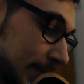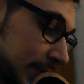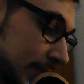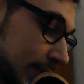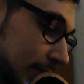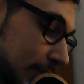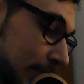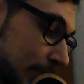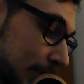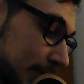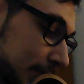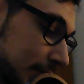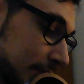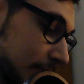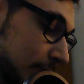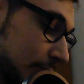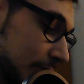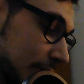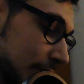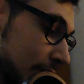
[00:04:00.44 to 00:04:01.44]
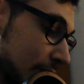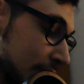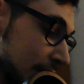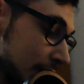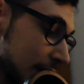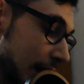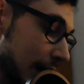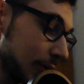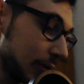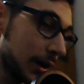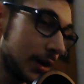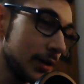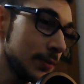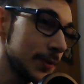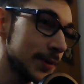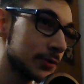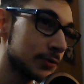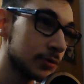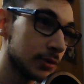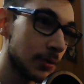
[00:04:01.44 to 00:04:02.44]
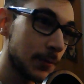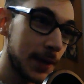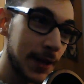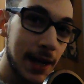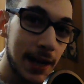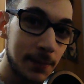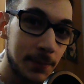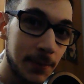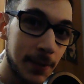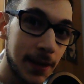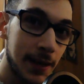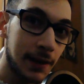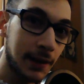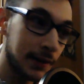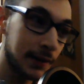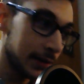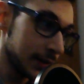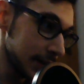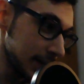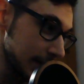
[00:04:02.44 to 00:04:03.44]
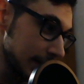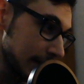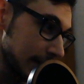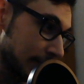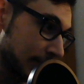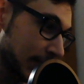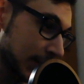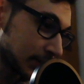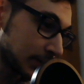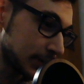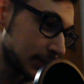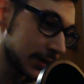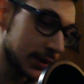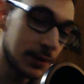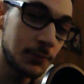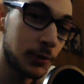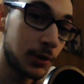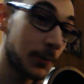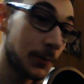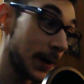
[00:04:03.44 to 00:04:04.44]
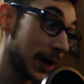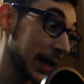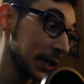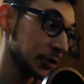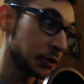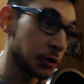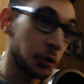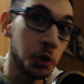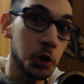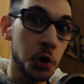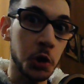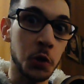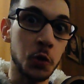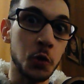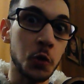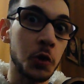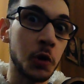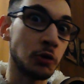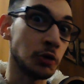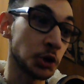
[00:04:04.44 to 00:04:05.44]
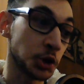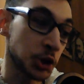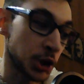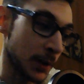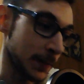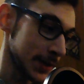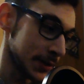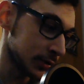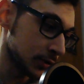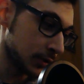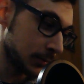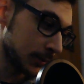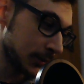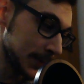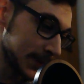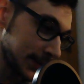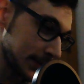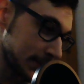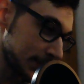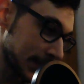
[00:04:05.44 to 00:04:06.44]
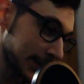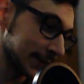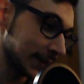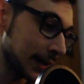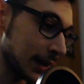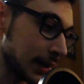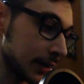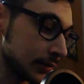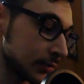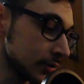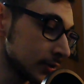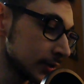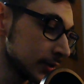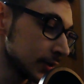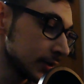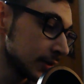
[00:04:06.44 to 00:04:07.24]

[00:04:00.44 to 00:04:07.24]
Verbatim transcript: ci vediamo in un prossimo video. Allora, io mi scuso magari per il fatto di Simor. Magari sono io che non concepisco, però mi sembra strano.